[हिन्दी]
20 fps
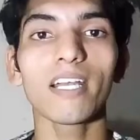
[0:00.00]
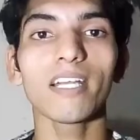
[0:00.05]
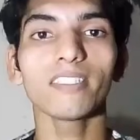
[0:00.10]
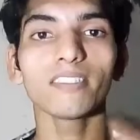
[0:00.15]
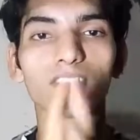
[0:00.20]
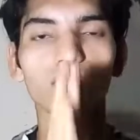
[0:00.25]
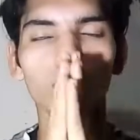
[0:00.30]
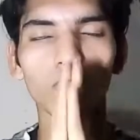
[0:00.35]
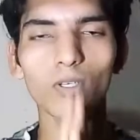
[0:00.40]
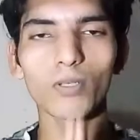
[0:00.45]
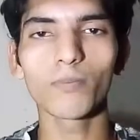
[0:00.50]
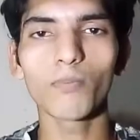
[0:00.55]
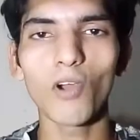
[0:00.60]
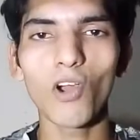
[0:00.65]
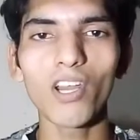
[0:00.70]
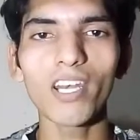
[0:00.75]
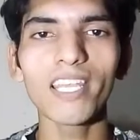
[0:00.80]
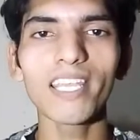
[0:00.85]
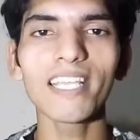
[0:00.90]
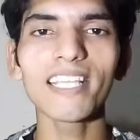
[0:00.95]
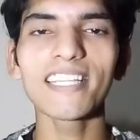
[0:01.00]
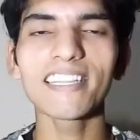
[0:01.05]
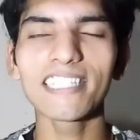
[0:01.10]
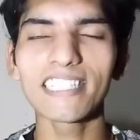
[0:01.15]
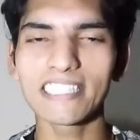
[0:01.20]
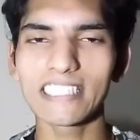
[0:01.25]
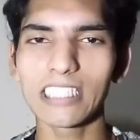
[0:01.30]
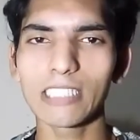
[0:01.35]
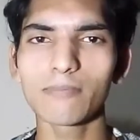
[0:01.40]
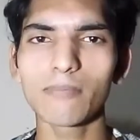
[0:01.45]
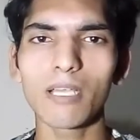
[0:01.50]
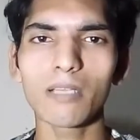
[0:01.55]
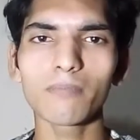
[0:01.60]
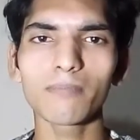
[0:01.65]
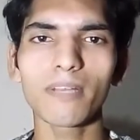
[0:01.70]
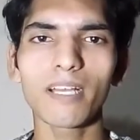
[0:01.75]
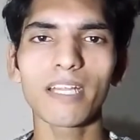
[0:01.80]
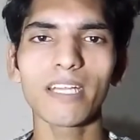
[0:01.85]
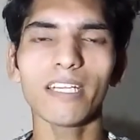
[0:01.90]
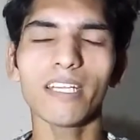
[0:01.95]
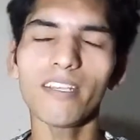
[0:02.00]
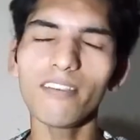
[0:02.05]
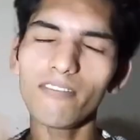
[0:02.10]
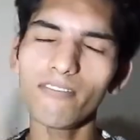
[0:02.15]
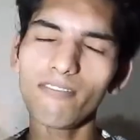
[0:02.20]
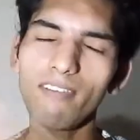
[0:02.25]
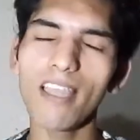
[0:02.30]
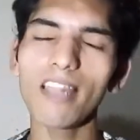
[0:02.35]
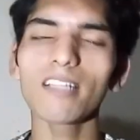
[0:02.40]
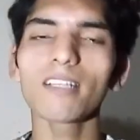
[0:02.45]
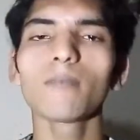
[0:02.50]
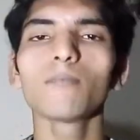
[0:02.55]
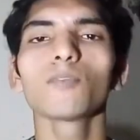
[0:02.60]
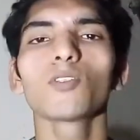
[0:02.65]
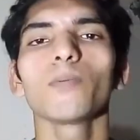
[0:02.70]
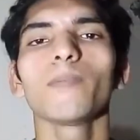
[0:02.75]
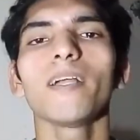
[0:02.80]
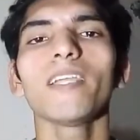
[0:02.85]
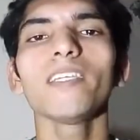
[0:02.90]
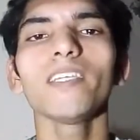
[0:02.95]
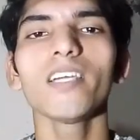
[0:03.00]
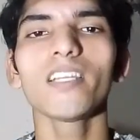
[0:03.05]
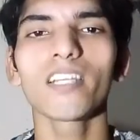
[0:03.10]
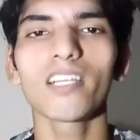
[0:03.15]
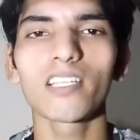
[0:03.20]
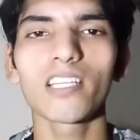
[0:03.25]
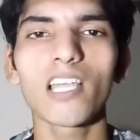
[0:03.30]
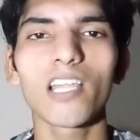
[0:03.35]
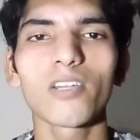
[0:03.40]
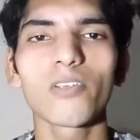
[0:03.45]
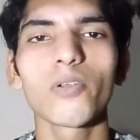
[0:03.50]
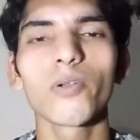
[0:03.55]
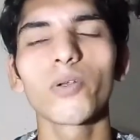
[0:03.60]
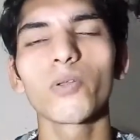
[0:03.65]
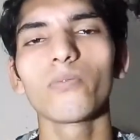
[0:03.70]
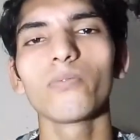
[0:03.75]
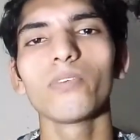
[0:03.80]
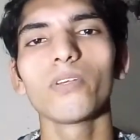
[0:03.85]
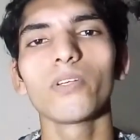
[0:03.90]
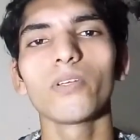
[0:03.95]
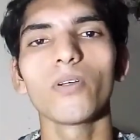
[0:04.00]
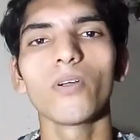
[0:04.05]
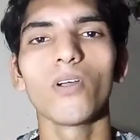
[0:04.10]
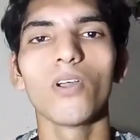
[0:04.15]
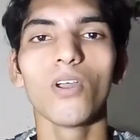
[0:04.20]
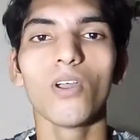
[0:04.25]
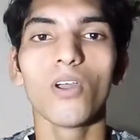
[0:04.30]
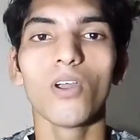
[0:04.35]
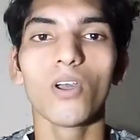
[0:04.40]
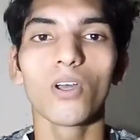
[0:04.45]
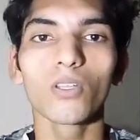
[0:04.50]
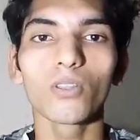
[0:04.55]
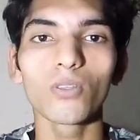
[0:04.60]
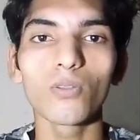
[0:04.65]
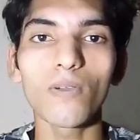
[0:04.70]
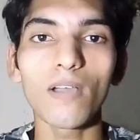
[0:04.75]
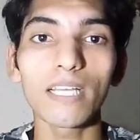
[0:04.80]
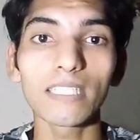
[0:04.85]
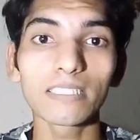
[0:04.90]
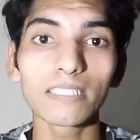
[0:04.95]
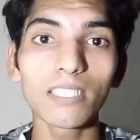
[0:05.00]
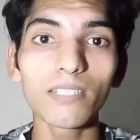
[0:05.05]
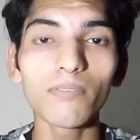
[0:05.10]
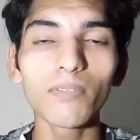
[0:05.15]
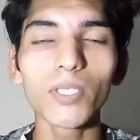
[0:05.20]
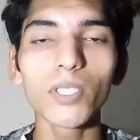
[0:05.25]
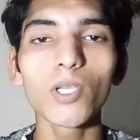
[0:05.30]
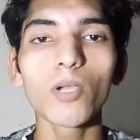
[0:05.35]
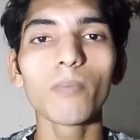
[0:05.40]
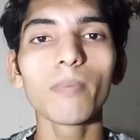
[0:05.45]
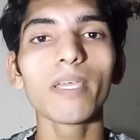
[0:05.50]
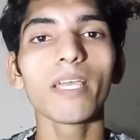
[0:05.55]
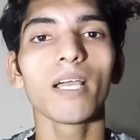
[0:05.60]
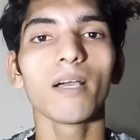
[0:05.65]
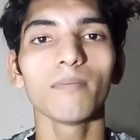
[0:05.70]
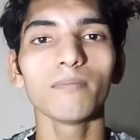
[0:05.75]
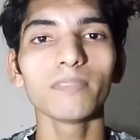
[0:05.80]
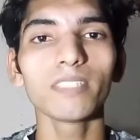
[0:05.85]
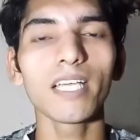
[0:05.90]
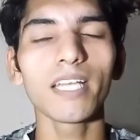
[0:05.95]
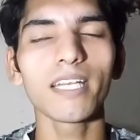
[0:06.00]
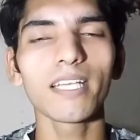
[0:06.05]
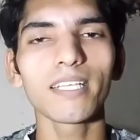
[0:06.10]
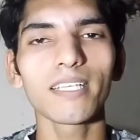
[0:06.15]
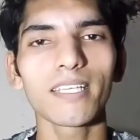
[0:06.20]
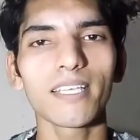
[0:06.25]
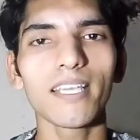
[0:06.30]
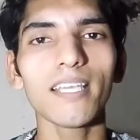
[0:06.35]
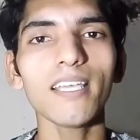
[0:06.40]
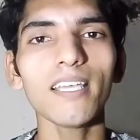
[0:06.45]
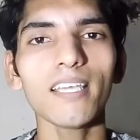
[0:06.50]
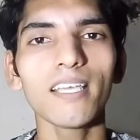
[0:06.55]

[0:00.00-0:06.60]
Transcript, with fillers: फ्रेंड्स गुड मॉर्निंग दिस इज मंग पांडे वेलकम टू माय अनदर यूट्यूब वीडियो तो आज की वीडियो में हम जानेंगे